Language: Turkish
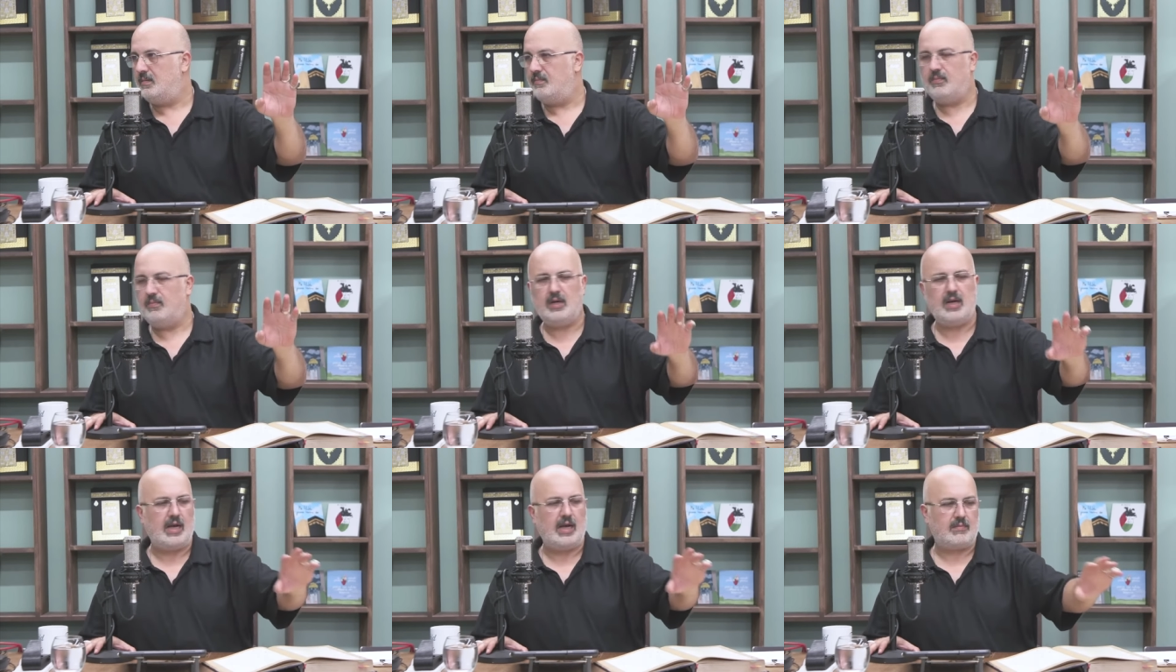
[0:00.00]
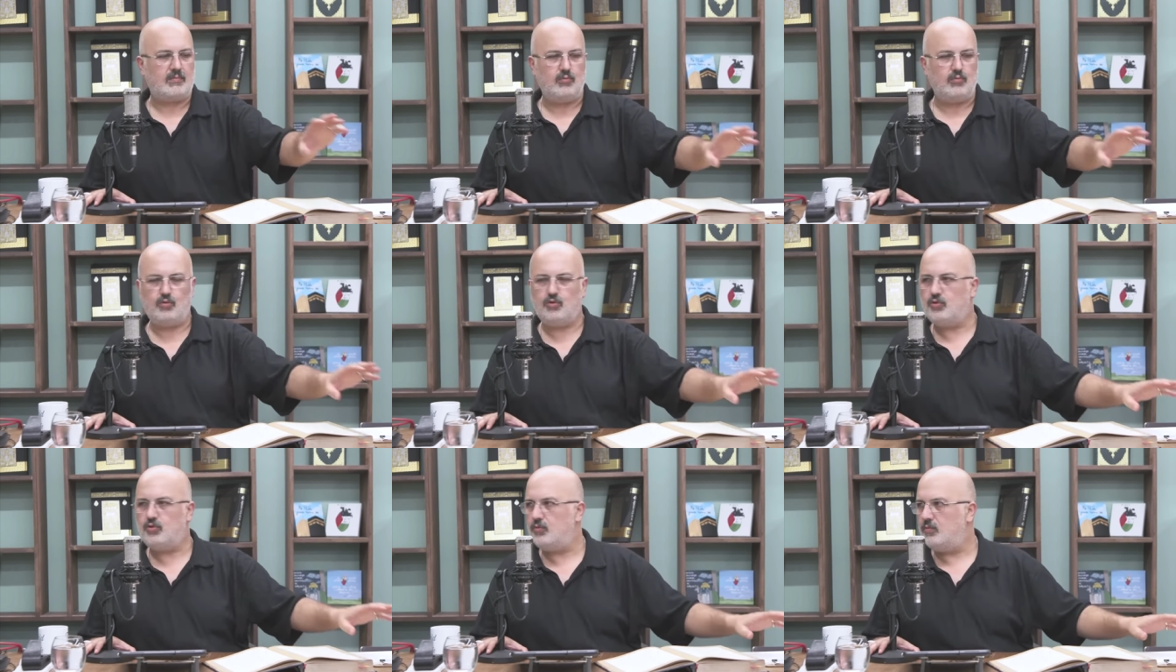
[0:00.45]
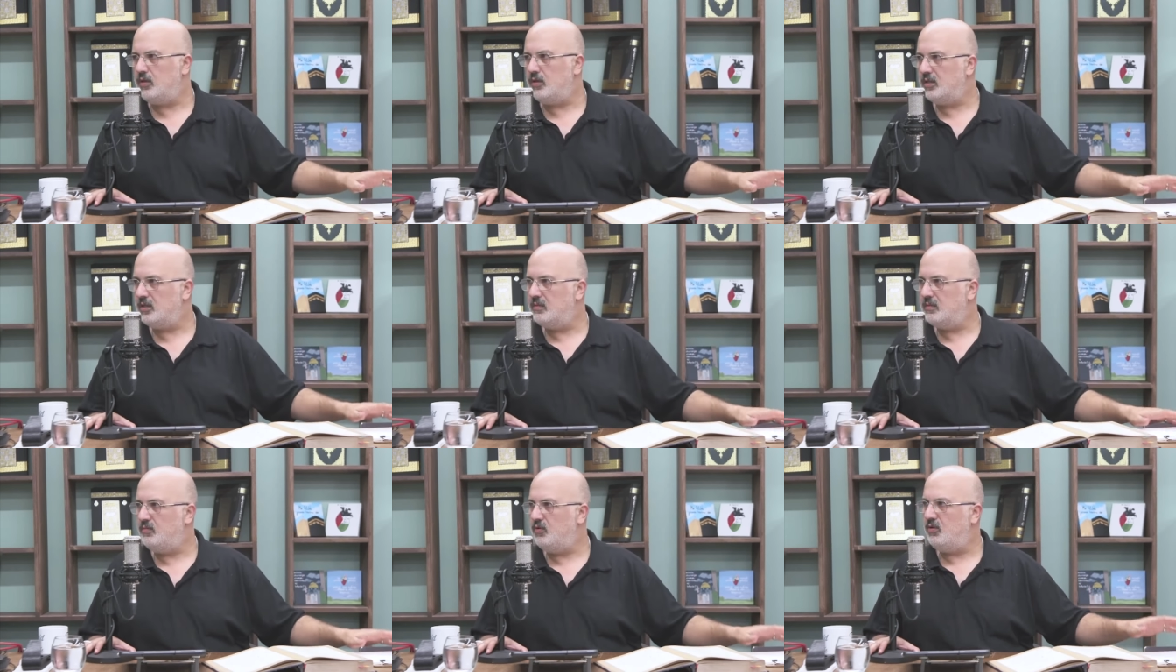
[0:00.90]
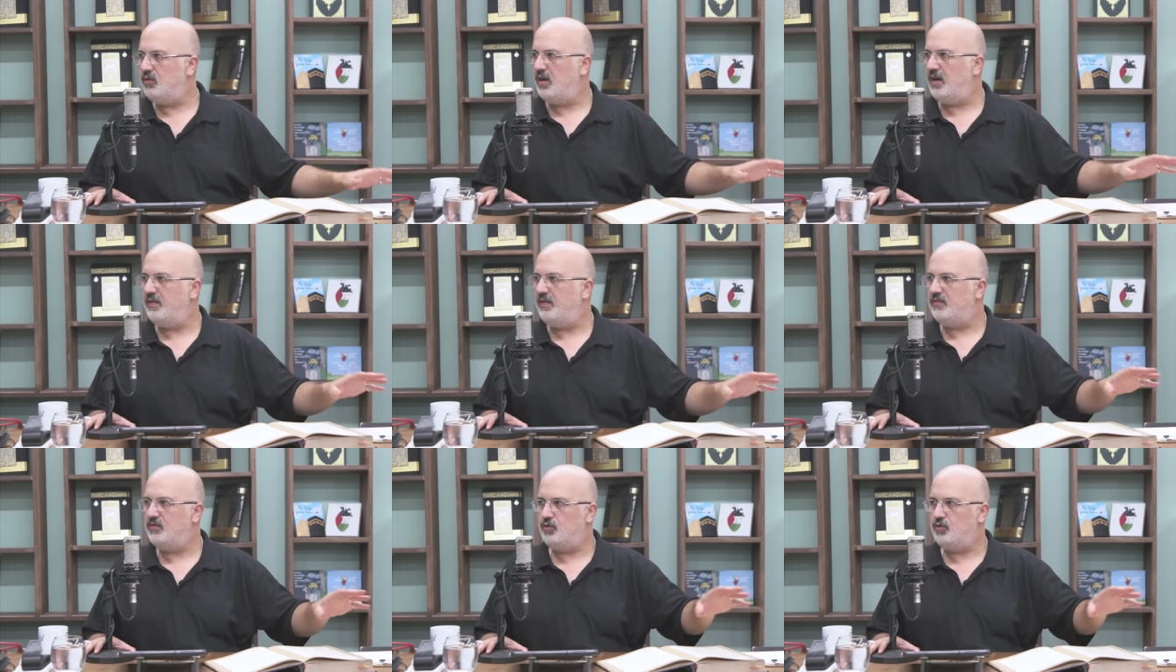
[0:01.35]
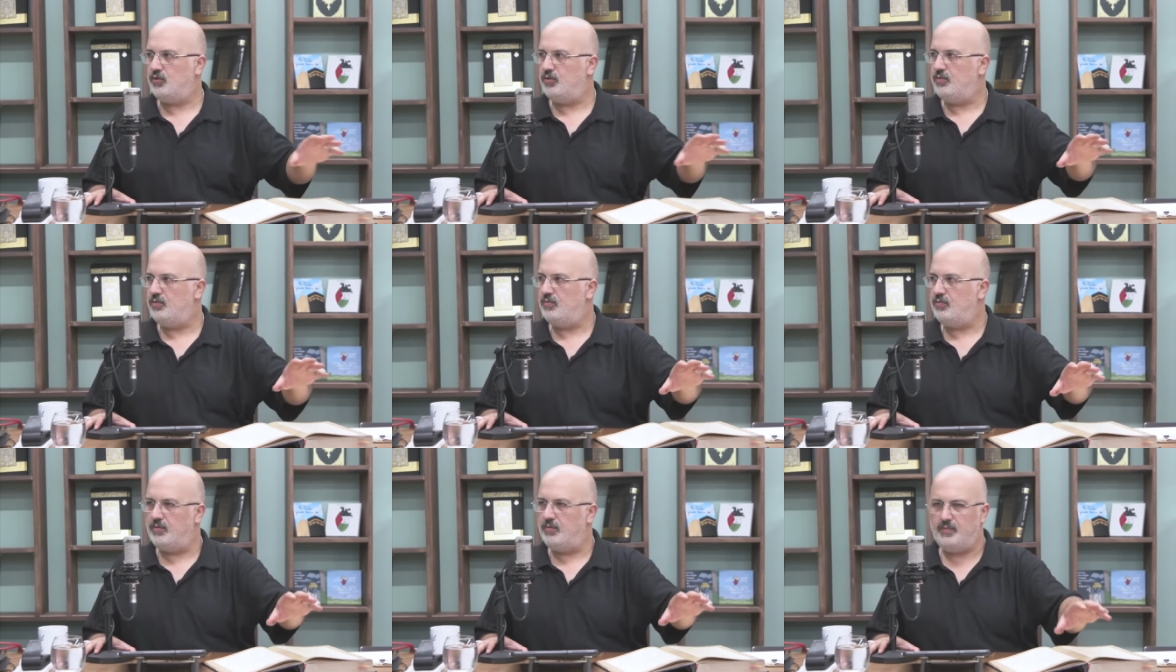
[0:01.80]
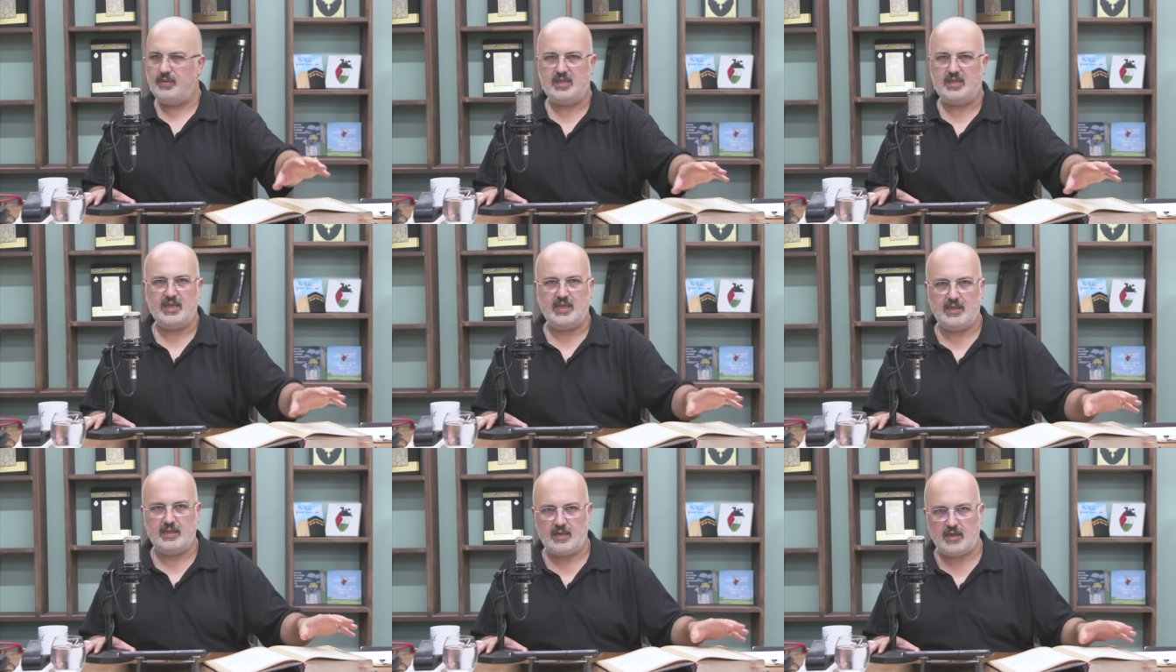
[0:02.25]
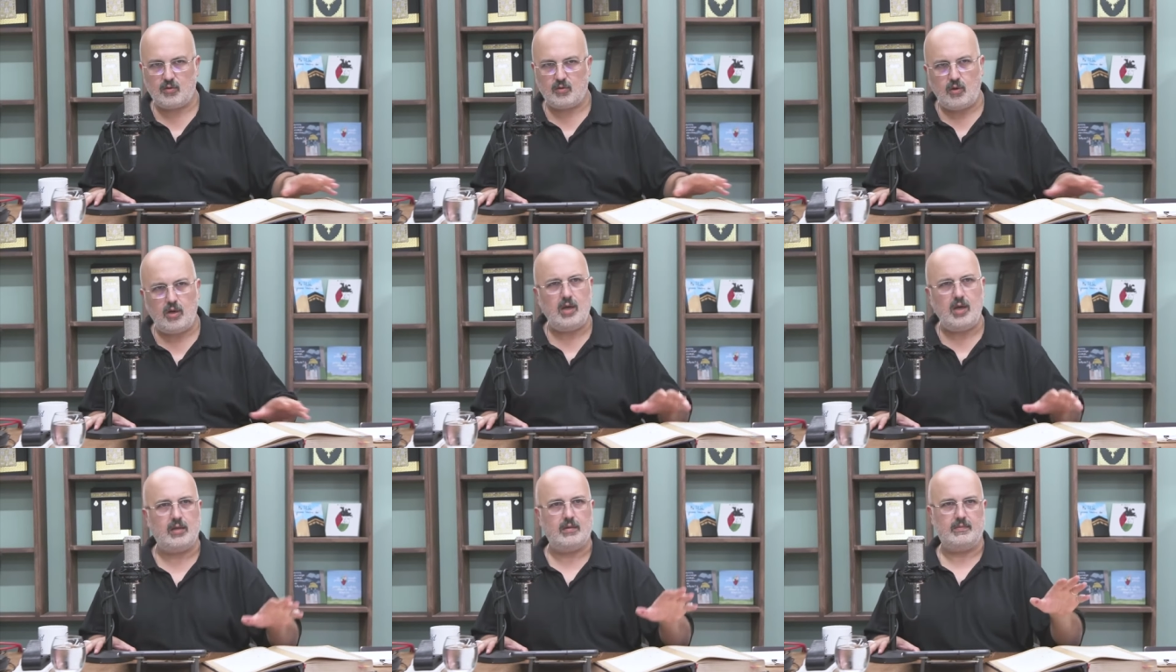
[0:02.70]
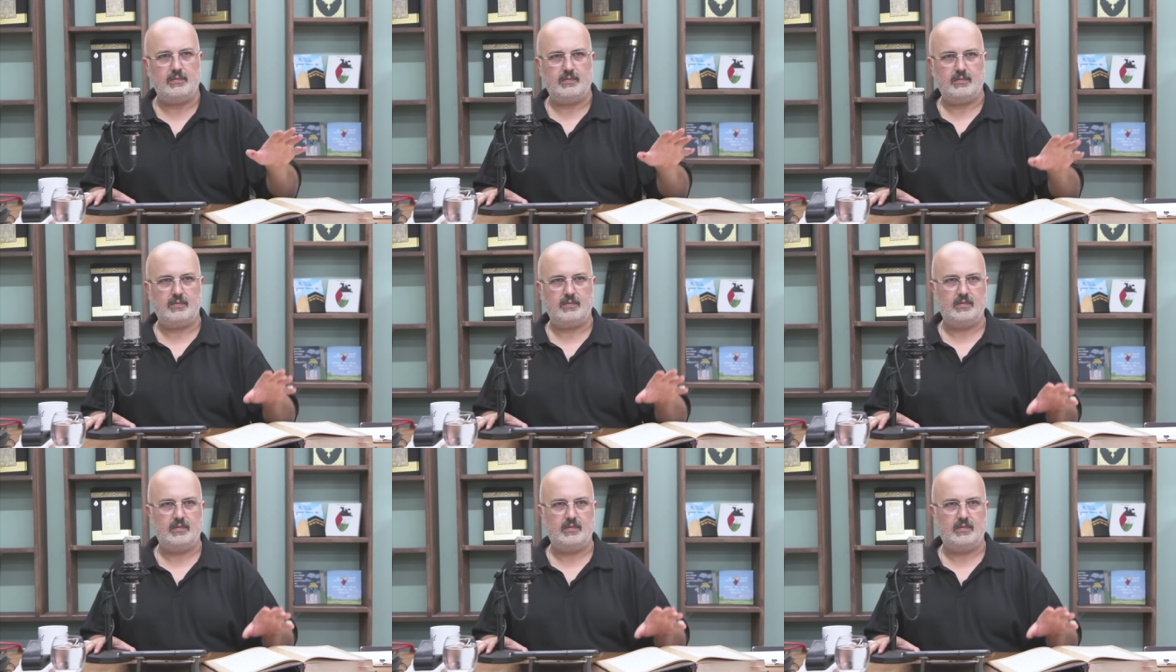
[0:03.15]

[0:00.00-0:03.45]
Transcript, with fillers: bırak Müslümanı münafığı bir kenara koyalım